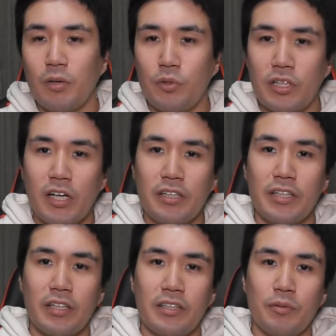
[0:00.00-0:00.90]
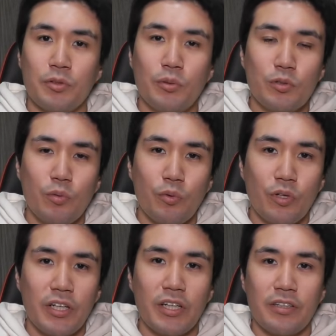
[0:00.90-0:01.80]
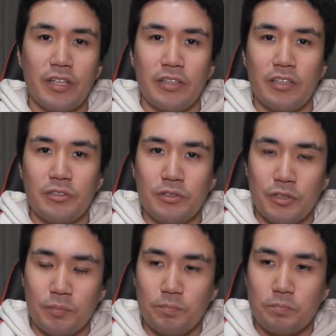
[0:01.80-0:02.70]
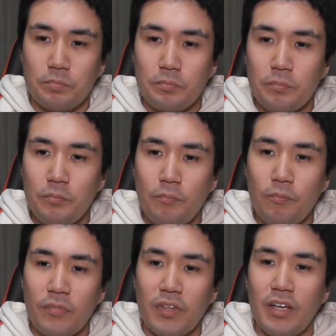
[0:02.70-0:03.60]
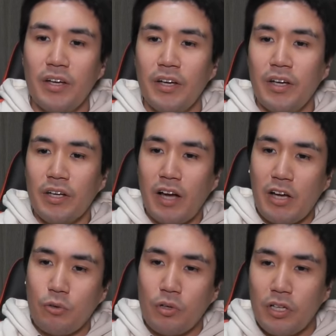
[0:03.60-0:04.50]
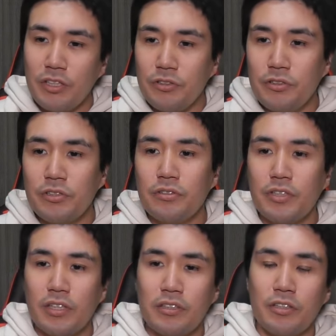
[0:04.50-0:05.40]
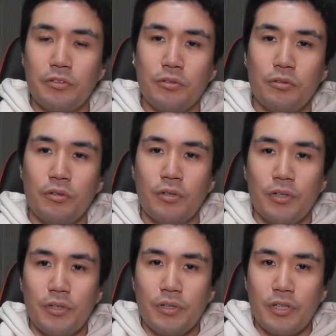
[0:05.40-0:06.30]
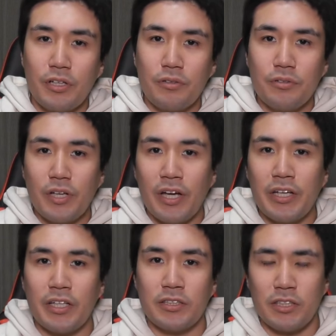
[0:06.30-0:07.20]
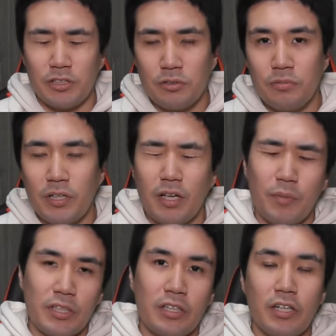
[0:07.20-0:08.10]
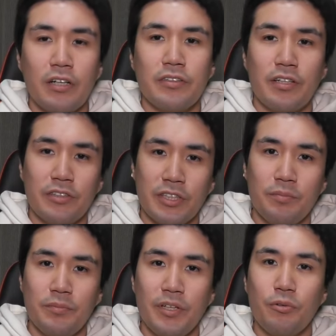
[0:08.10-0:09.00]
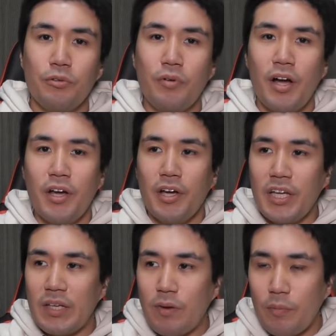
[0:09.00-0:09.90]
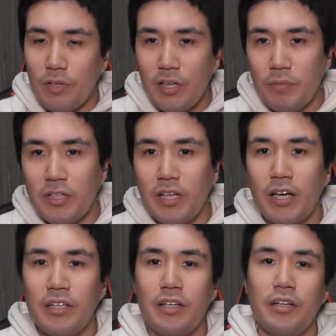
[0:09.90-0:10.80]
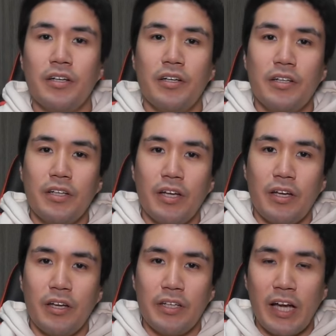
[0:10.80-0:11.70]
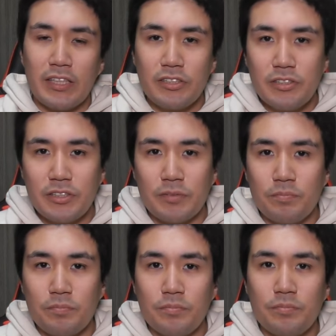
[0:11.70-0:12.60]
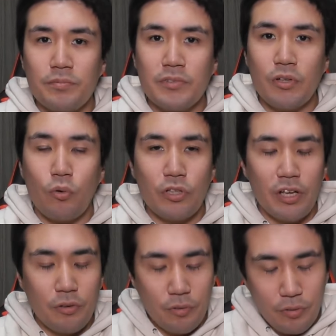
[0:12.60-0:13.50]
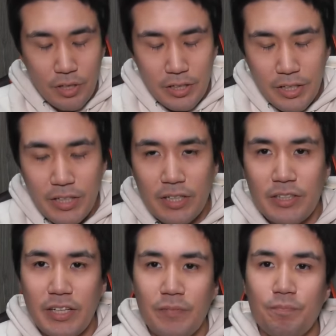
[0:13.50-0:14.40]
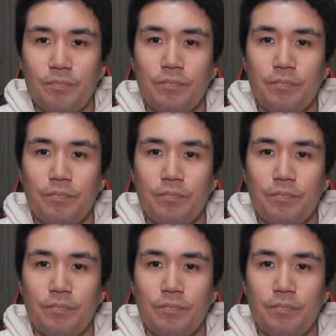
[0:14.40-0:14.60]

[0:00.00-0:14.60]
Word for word: かも高くなって、そもそも物がなくなってくる。で、外国から輸入するかっていうと、結局円安でしょ。だからまた高くなるじゃん。ってことは、今までみたいに、安く、お手頃な値段で、